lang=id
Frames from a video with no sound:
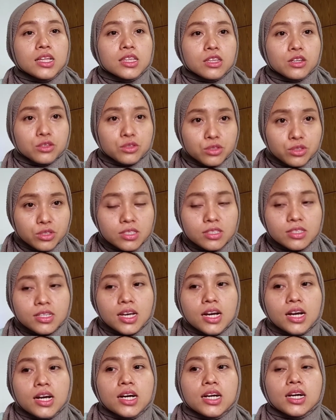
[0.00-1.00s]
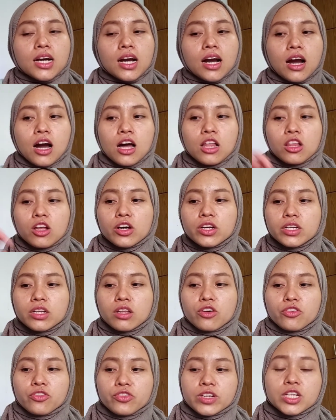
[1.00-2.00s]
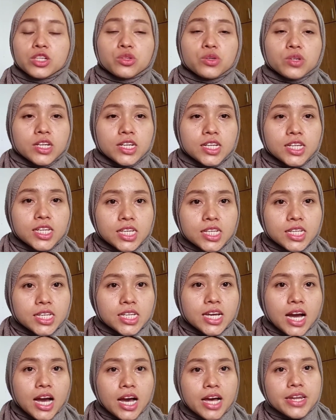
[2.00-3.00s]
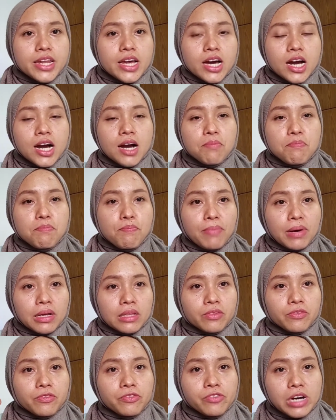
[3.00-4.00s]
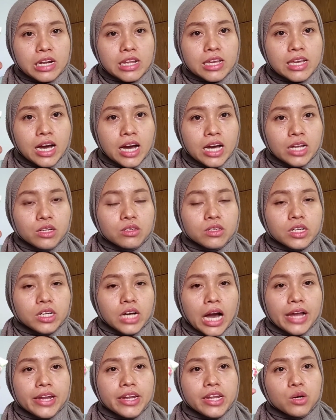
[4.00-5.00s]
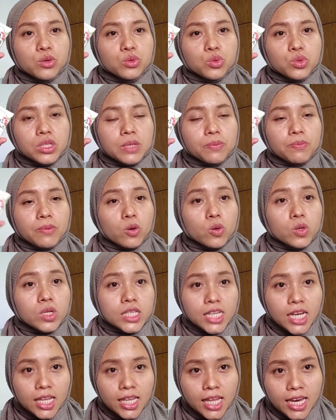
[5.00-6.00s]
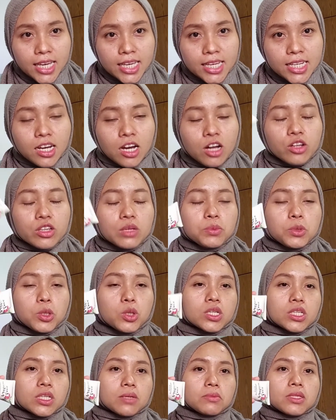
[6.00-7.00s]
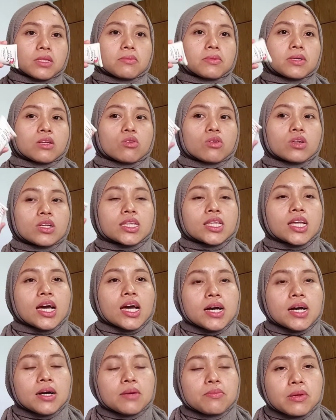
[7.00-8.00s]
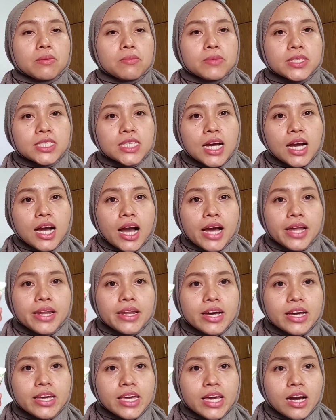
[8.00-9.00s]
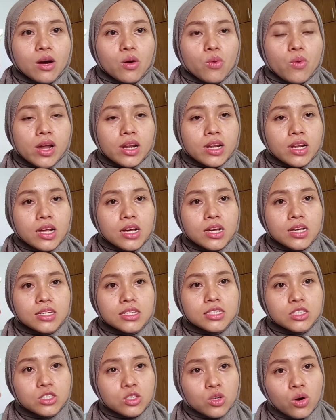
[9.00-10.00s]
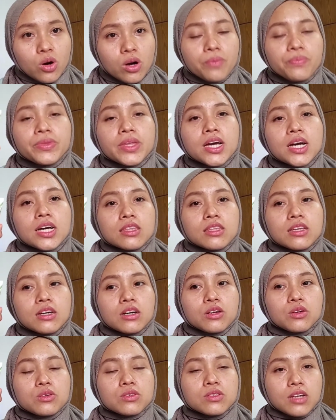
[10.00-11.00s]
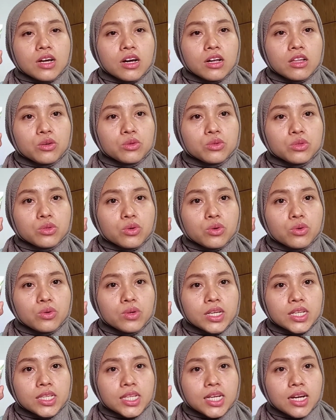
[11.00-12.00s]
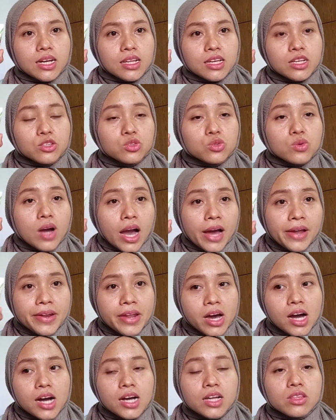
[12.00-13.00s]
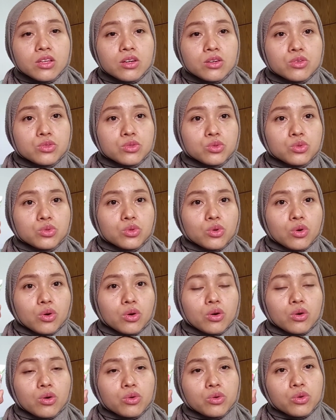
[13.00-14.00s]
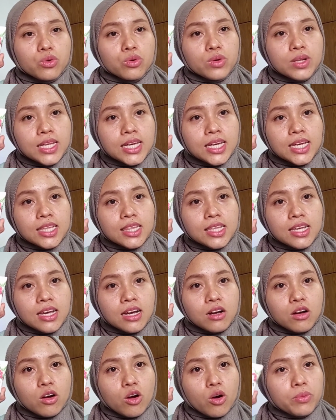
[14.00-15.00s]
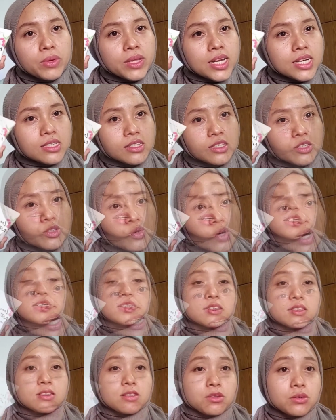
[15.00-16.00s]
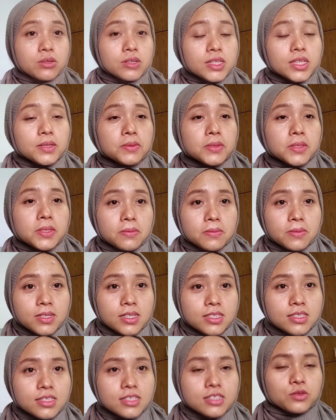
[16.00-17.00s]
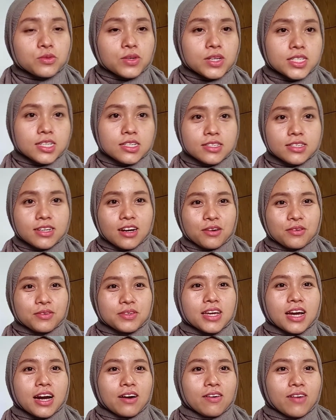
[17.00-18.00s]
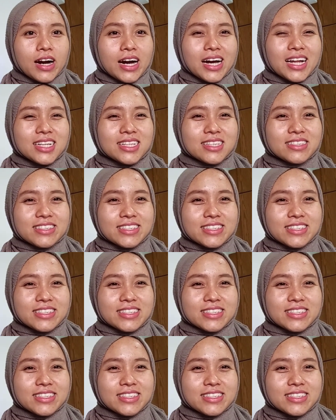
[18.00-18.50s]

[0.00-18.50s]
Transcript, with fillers: Terus, kalau love nature ini dia ada empat varian ada untuk tipe kulit yang lain kalau tipe kulit teman-teman kulit berminyak ada yang warna hijau terus kalau untuk kulit kering juga ada terus untuk kulit yang kombinasi juga ada so teman-teman sesuai janji aku di awal